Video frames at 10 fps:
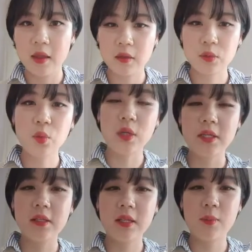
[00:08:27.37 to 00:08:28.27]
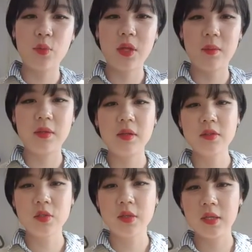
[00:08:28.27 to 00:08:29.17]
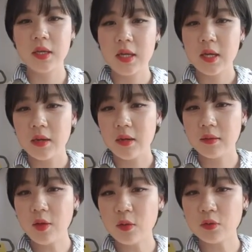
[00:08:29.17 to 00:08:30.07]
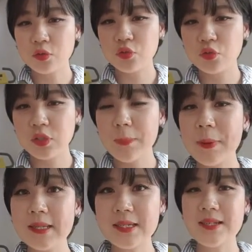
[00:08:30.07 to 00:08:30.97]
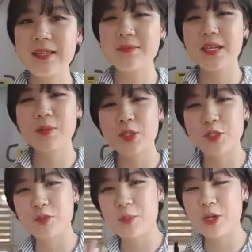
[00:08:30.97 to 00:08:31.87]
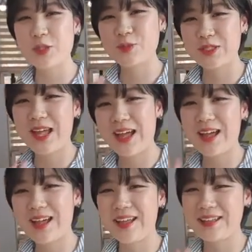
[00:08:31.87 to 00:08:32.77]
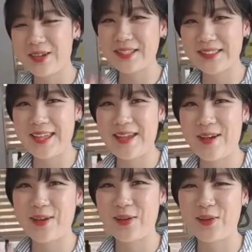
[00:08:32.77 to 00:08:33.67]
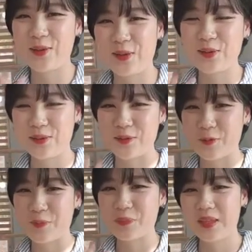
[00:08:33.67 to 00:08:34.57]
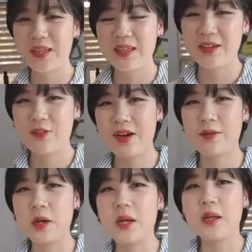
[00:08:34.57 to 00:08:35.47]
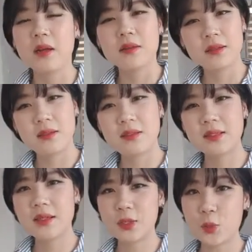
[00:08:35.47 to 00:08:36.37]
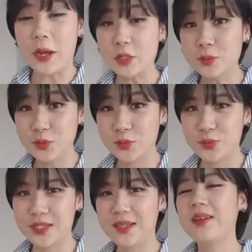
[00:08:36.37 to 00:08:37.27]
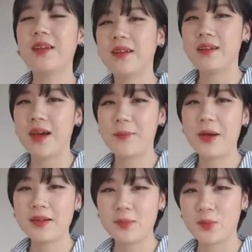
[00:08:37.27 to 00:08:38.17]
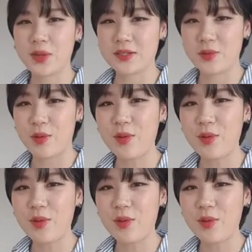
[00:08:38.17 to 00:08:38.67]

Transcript: 또 있는 게 뭐냐면요. 저희 어, 9287님 참여하셨습니다. 반갑습니다. 안녕하세요. 와, 이 시간에도 많은 분들이 라방을 보고 계시네요.